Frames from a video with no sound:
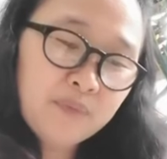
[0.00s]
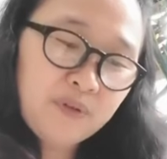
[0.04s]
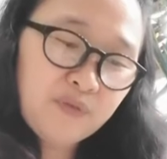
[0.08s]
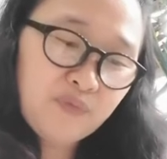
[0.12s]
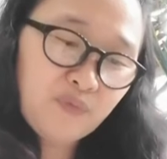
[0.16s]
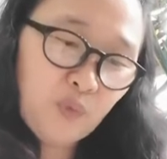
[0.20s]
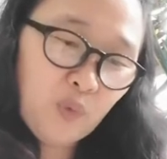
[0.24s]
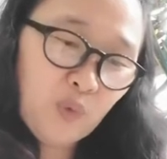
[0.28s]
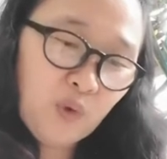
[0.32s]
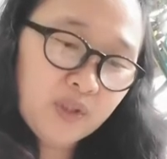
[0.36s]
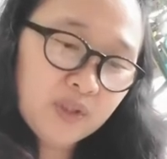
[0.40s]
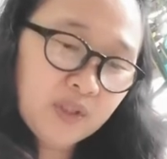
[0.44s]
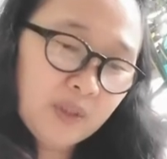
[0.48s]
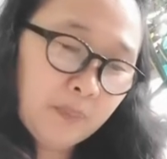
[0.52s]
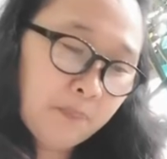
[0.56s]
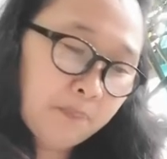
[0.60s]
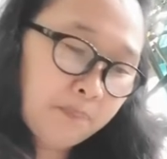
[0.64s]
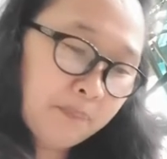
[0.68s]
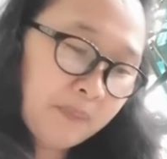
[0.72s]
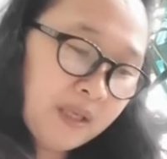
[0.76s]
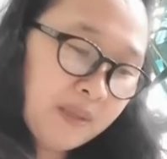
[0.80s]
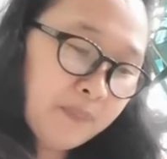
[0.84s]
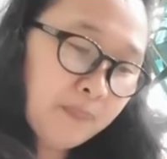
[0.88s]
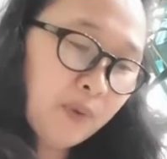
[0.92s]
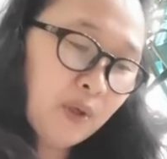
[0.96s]
before the
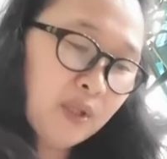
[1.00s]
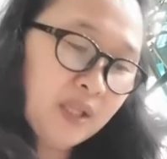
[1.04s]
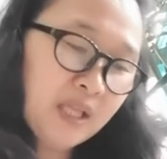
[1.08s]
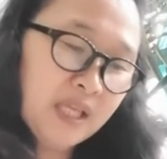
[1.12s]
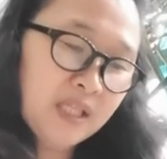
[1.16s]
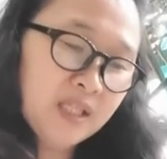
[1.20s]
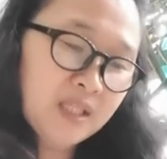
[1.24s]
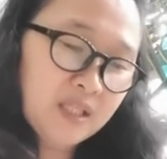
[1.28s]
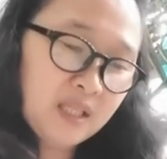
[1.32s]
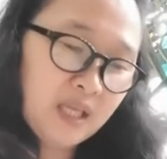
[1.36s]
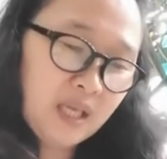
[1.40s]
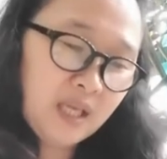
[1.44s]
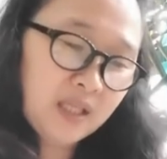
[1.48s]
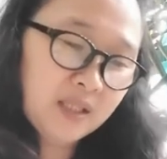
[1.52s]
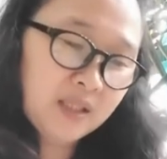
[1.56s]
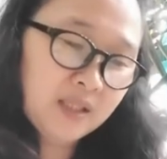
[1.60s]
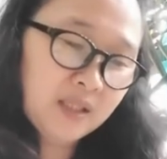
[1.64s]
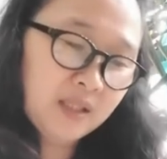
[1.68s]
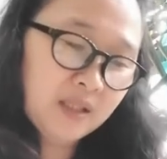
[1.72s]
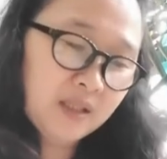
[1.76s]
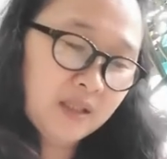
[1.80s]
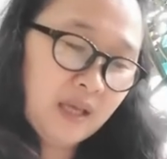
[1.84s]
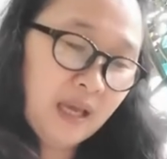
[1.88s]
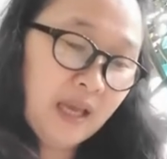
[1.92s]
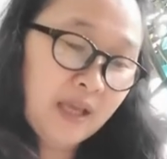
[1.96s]
people and said,
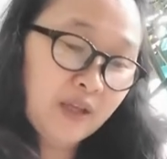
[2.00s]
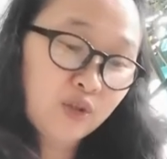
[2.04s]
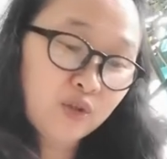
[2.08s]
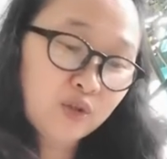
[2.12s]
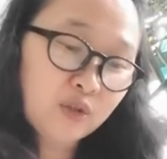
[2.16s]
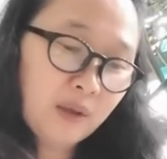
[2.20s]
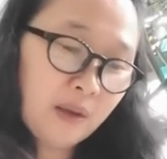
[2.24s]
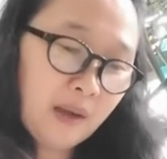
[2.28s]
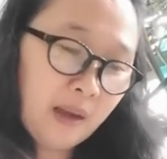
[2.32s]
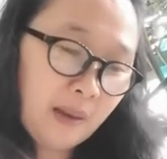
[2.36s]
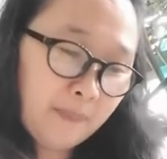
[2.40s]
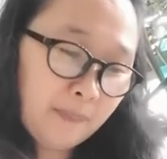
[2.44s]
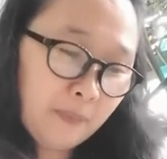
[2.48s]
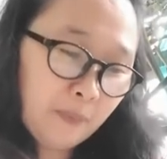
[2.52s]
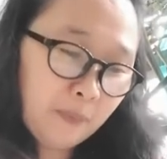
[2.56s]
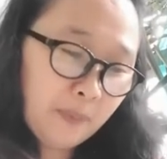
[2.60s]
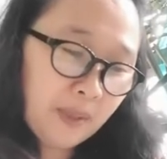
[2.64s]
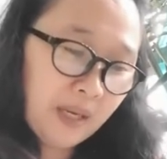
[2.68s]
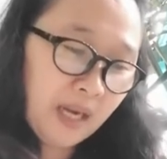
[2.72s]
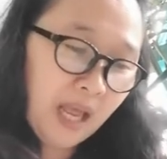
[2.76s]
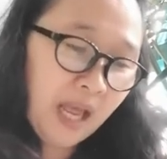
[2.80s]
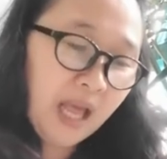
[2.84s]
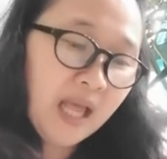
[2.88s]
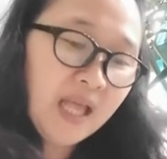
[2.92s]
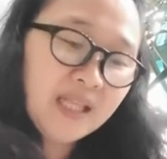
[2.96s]
ayun na nga po
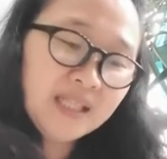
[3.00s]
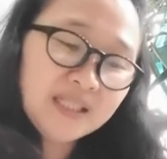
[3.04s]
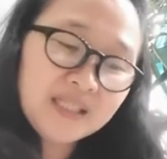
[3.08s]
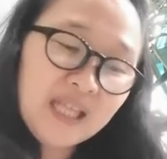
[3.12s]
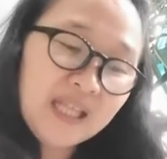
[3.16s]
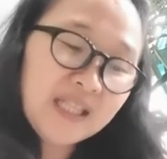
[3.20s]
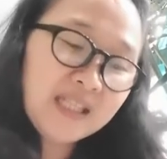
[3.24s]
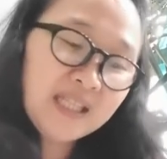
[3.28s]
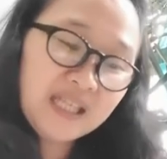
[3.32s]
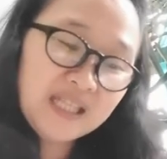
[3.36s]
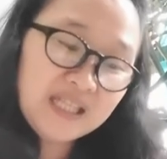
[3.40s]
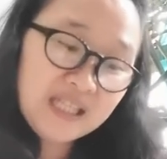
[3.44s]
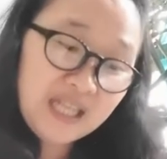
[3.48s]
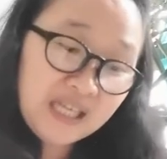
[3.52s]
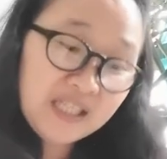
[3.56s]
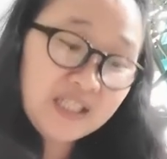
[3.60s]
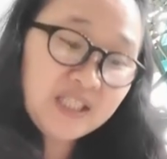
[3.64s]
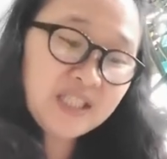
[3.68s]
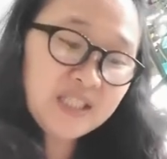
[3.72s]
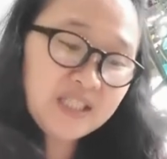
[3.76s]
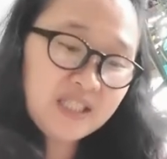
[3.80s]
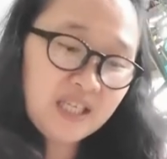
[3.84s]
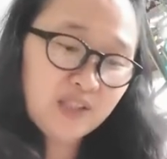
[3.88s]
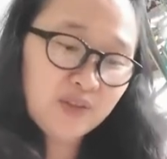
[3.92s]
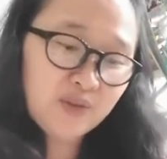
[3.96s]
pala. Then
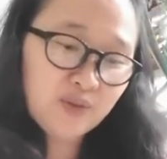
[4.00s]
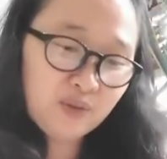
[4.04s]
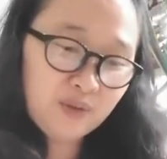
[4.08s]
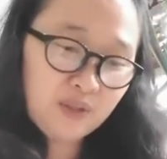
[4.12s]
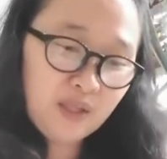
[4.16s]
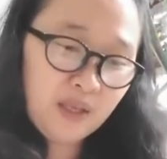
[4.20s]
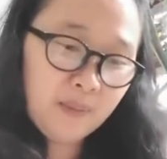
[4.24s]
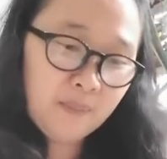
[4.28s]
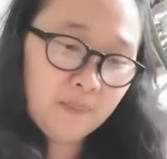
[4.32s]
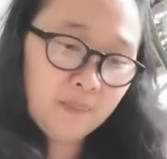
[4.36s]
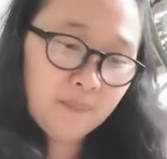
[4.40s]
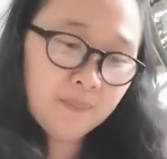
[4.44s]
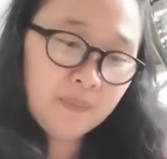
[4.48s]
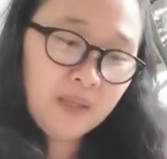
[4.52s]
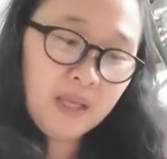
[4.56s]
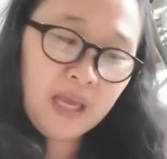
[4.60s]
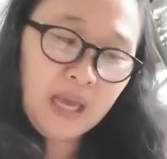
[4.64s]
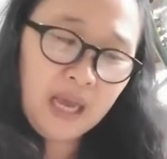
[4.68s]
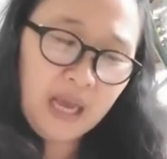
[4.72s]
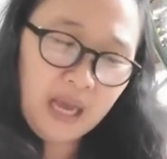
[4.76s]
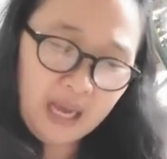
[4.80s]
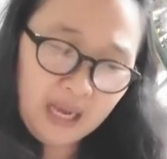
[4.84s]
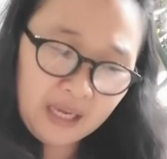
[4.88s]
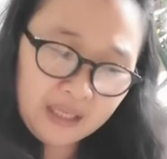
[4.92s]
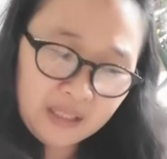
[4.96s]
Elijah said to them,
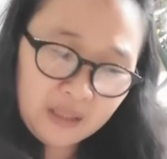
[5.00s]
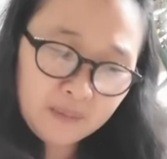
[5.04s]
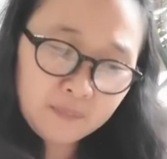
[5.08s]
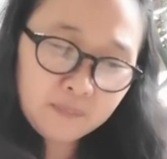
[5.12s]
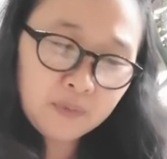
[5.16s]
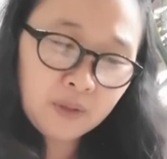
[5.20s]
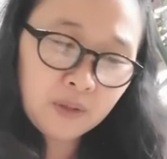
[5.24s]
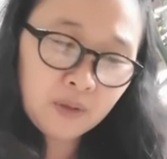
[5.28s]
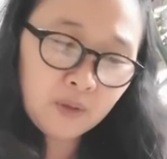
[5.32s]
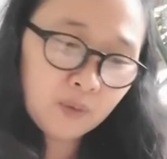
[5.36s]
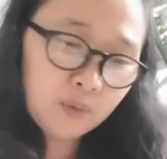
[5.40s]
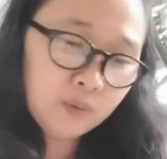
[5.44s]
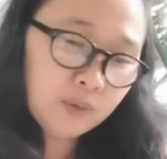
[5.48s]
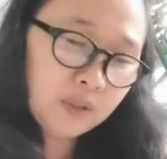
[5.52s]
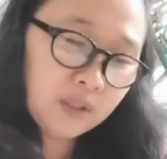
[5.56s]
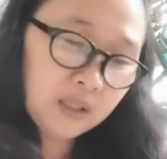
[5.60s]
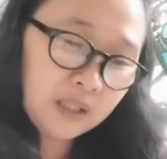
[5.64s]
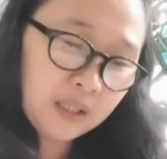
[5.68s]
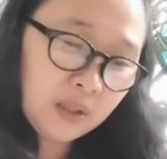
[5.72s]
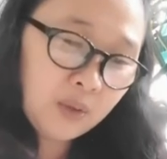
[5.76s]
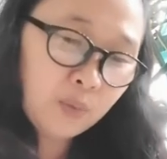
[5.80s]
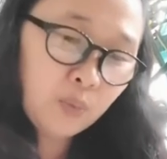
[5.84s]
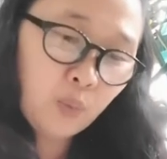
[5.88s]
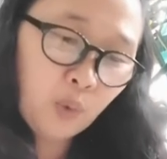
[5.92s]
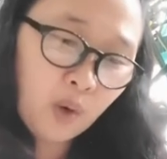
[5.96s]
I am the
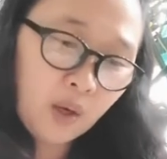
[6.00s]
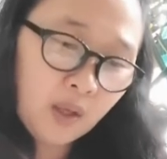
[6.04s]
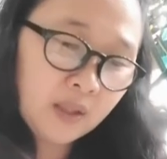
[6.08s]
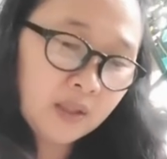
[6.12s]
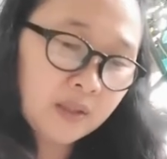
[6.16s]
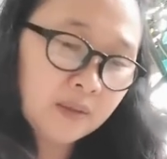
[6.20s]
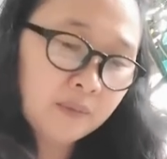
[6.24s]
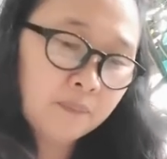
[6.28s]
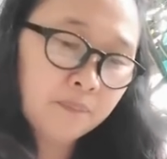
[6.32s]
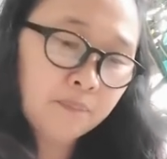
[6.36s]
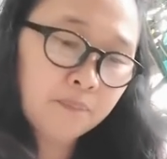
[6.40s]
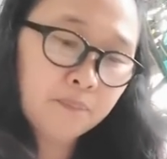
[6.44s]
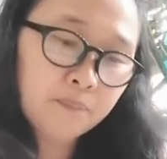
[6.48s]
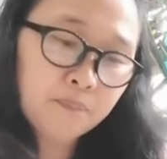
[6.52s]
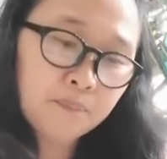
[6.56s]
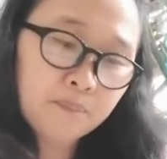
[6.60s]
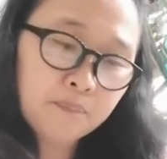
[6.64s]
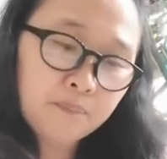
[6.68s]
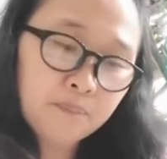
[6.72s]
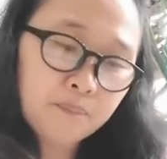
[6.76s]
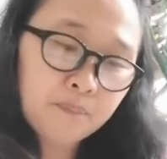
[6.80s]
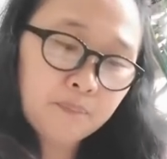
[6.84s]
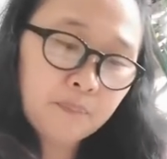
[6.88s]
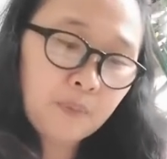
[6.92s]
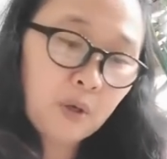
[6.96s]
only one
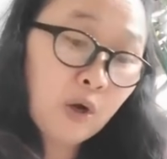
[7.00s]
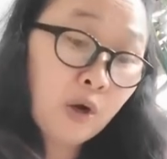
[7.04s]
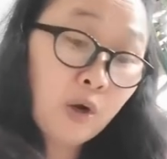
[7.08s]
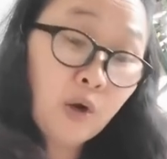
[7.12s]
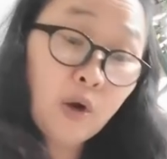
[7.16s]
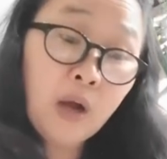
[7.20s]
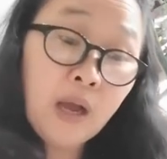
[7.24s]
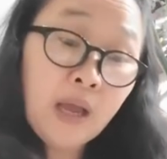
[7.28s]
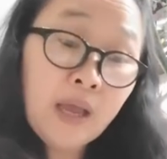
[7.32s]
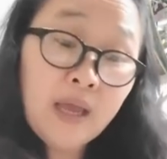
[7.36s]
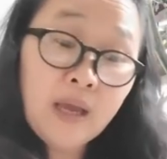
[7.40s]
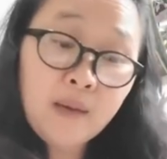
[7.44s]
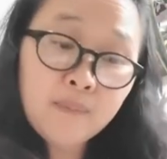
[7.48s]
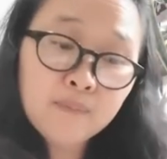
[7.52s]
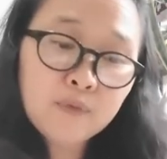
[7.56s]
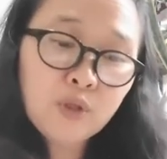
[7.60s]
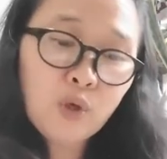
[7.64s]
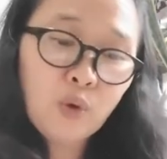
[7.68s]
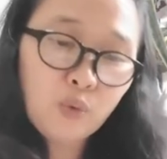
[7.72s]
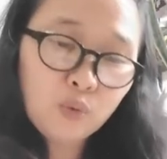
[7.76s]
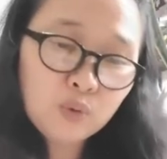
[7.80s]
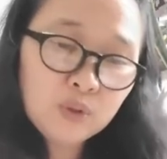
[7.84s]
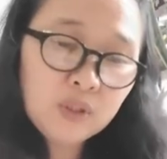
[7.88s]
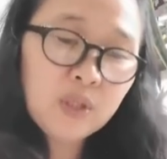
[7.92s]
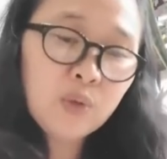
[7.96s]
uh, I am the
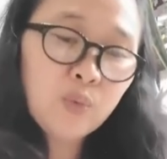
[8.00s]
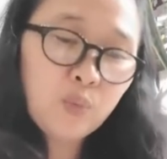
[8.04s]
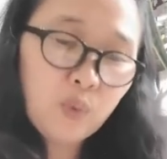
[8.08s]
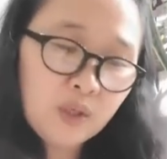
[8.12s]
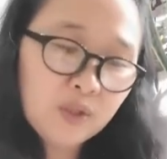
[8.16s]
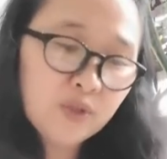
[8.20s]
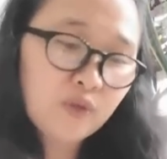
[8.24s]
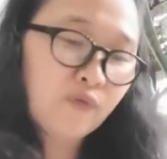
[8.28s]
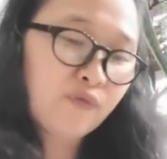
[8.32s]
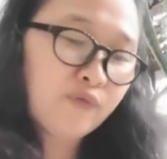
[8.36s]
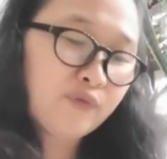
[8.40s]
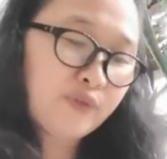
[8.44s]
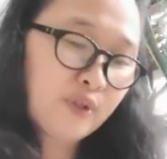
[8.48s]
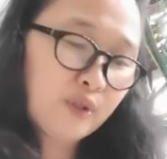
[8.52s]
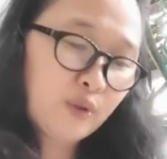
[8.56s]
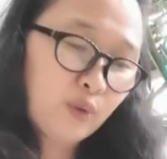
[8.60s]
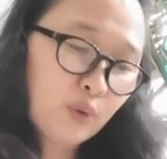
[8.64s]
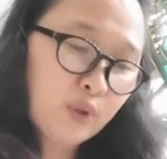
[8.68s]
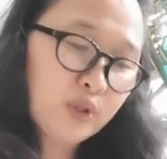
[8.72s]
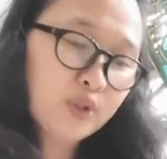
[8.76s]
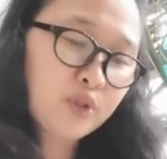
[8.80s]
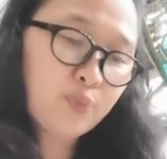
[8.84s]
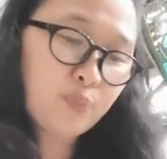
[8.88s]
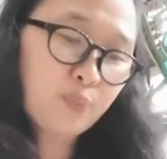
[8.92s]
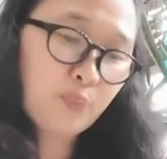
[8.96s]
only one of the
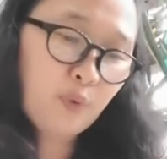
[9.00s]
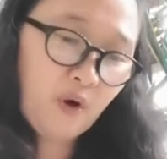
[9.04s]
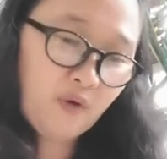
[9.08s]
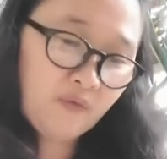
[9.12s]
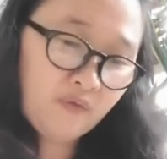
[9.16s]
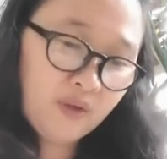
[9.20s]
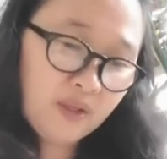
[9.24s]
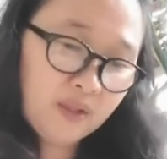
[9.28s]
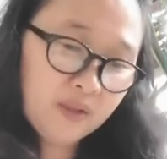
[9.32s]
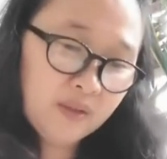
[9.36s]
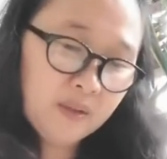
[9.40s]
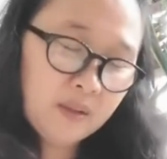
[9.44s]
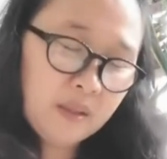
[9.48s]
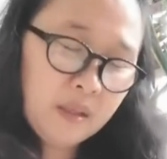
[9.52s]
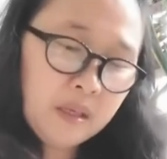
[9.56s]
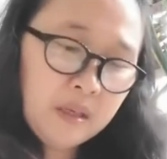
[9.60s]
Lord's prophet.